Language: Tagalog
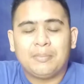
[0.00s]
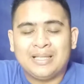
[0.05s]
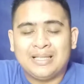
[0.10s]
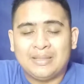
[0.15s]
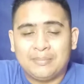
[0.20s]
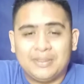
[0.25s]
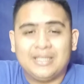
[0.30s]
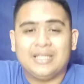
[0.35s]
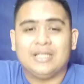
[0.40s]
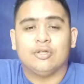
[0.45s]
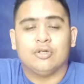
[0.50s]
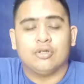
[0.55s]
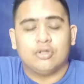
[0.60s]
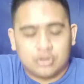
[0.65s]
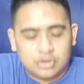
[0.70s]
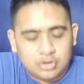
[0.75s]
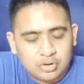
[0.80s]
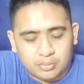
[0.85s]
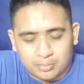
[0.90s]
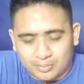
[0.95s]
Pilipino,
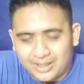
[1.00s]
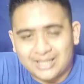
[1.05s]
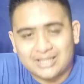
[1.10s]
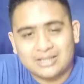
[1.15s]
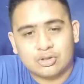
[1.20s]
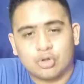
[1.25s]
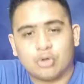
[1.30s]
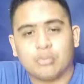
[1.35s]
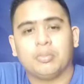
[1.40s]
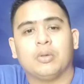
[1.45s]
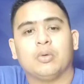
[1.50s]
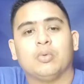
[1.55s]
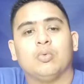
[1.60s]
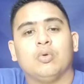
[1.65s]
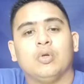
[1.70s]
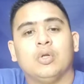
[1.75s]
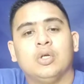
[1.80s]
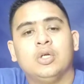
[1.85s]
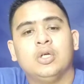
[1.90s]
no, mga tropa ko,